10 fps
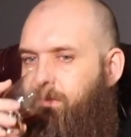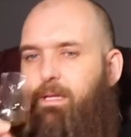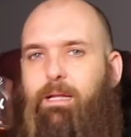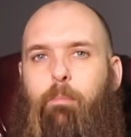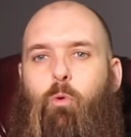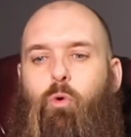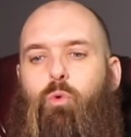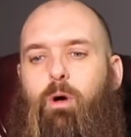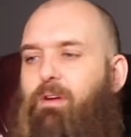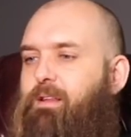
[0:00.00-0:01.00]
est à mon
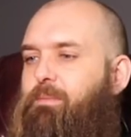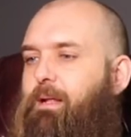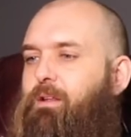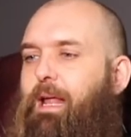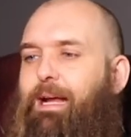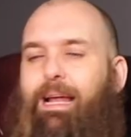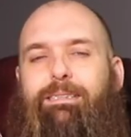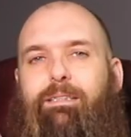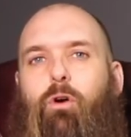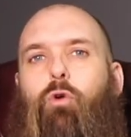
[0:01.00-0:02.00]
goût avant d'y mettre de la
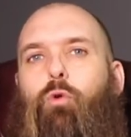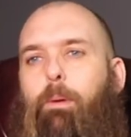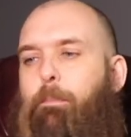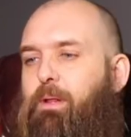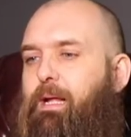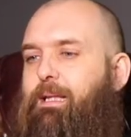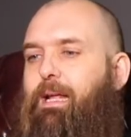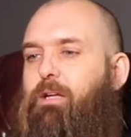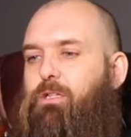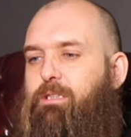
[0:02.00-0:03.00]
glace qui va couper peut-être
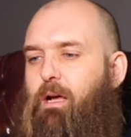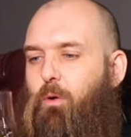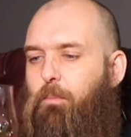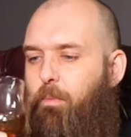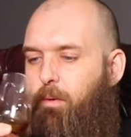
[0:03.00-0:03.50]
quelques arômes.